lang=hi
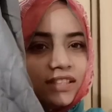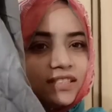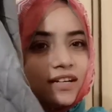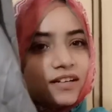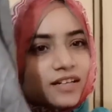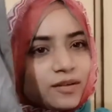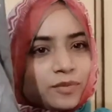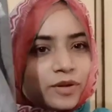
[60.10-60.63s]
कि
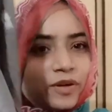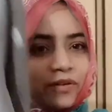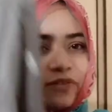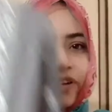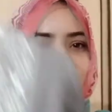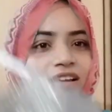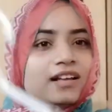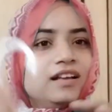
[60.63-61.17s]
छट्टा पड़ा
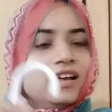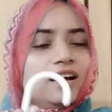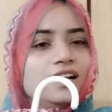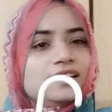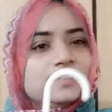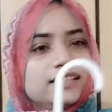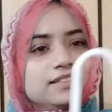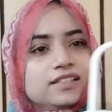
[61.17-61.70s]
हुआ है
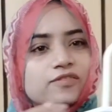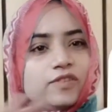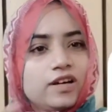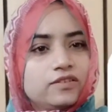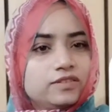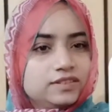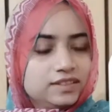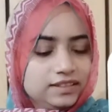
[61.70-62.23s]
हल्के हल्के
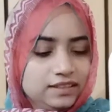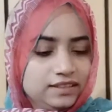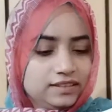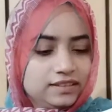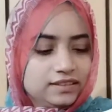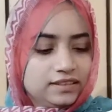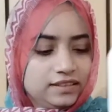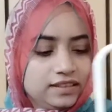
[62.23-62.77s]
फ्लावर्स हैं
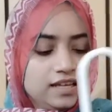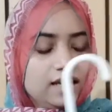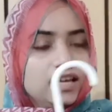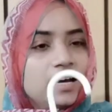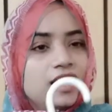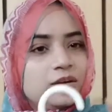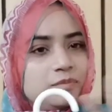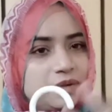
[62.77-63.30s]
कहीं ना कहीं
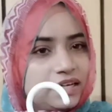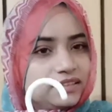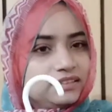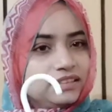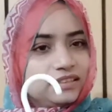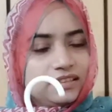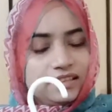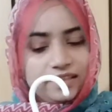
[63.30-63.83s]
हाँ, अब
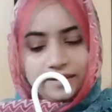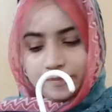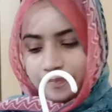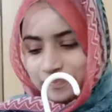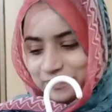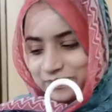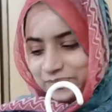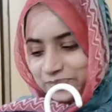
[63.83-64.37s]
बात कर
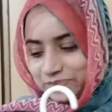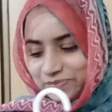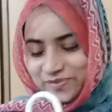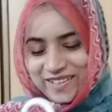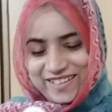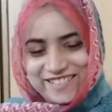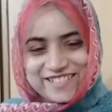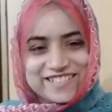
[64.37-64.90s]

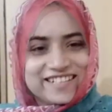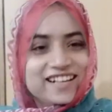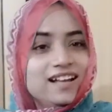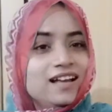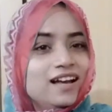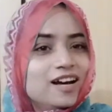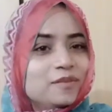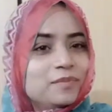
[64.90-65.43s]
लें अच्छा
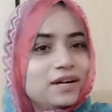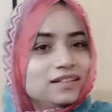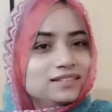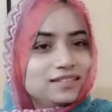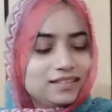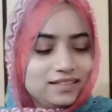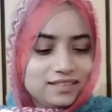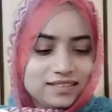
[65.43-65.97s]
अब
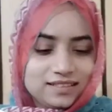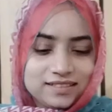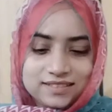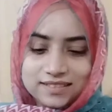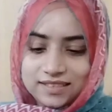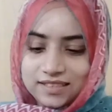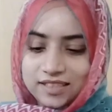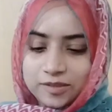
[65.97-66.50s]
बात कर लें अगर
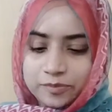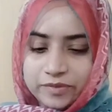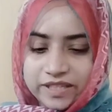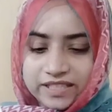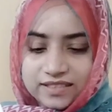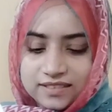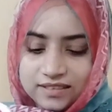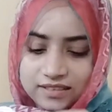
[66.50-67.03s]
इसकी
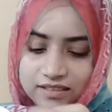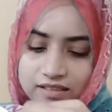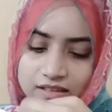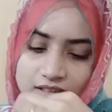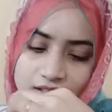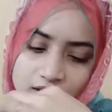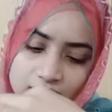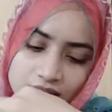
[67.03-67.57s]
प्राइस की
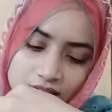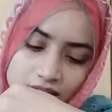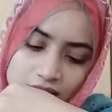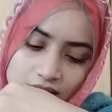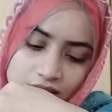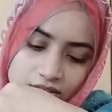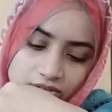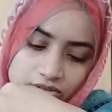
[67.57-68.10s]

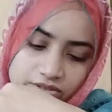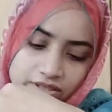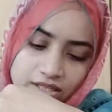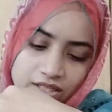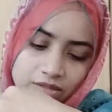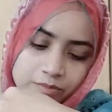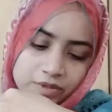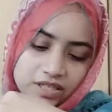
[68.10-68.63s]
तो
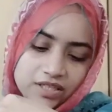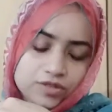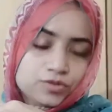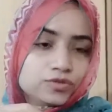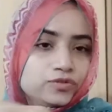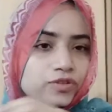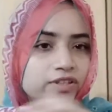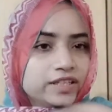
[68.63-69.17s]
जनाब ये है
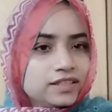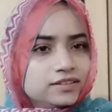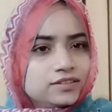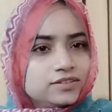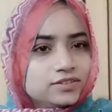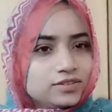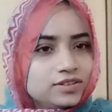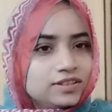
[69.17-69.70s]
टू फोर नाइन
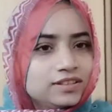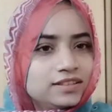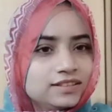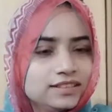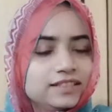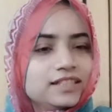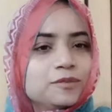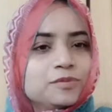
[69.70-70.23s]
ज़ीरो
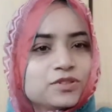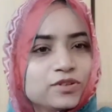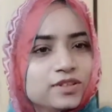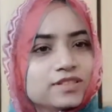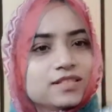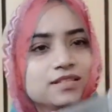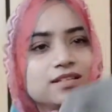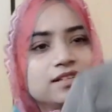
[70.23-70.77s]
यानी आप इसको
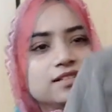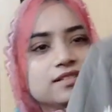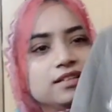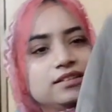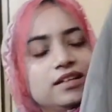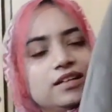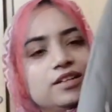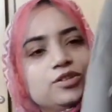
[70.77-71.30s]
कंसिडर कर
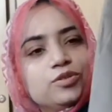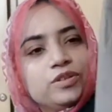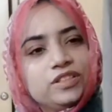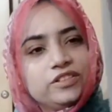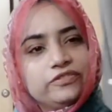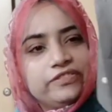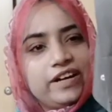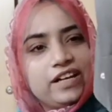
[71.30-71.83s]
सकते हैं कि
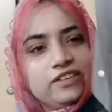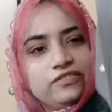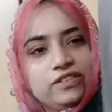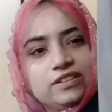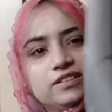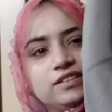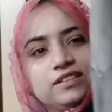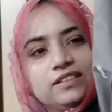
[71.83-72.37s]
ट्वेंटी
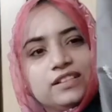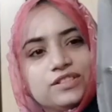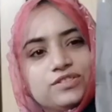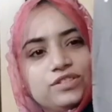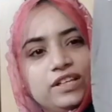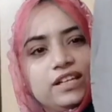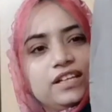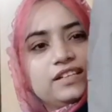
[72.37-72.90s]
फाइव हंड्रेड का
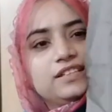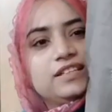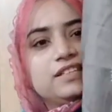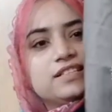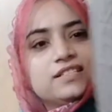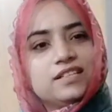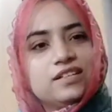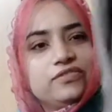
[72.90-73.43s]
जो है
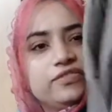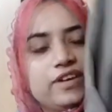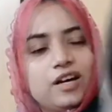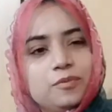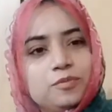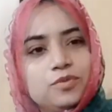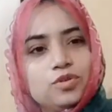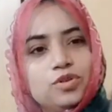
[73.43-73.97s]
ये सिर्फ
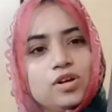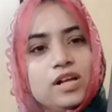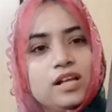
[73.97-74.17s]
आपको